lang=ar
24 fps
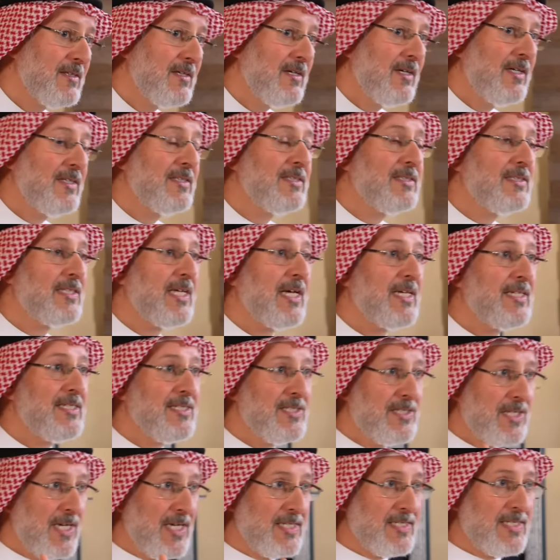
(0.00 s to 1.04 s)
عنده
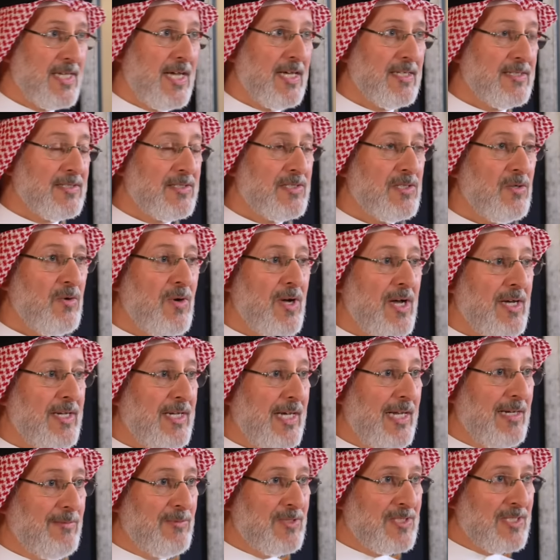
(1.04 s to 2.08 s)
انجازات سواء
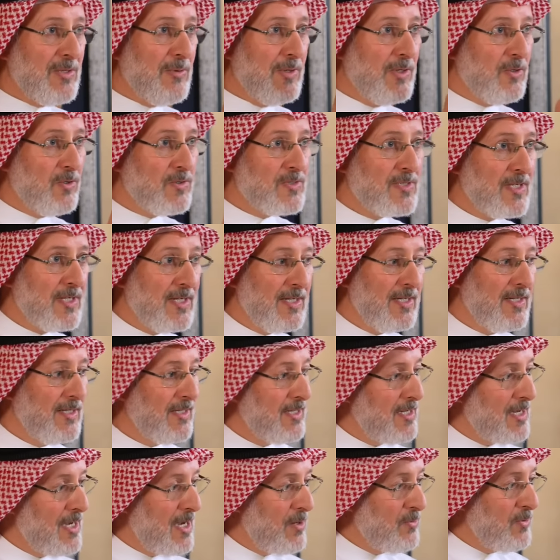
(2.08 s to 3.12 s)
على مستوى الاسره
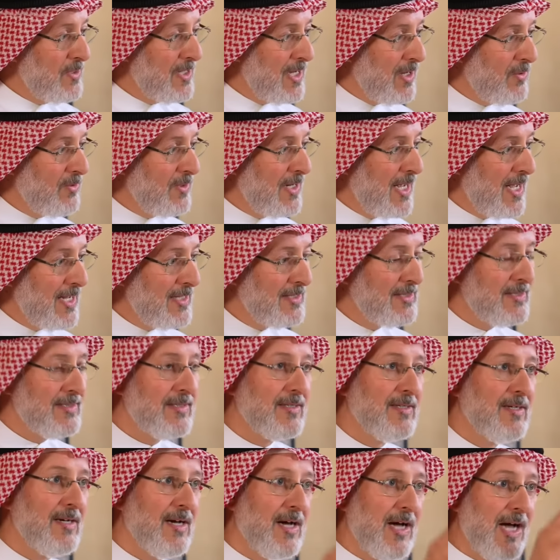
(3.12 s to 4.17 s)
او الاولاد
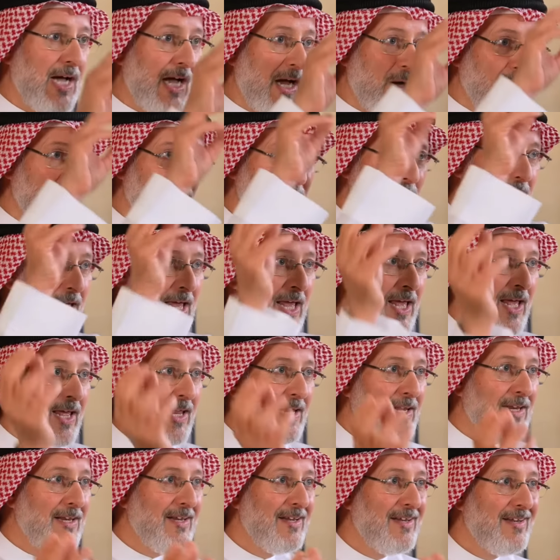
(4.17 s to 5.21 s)
او
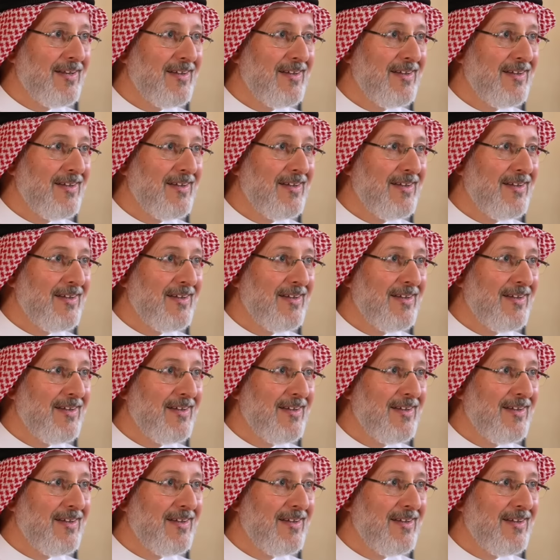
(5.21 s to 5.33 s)
الاهل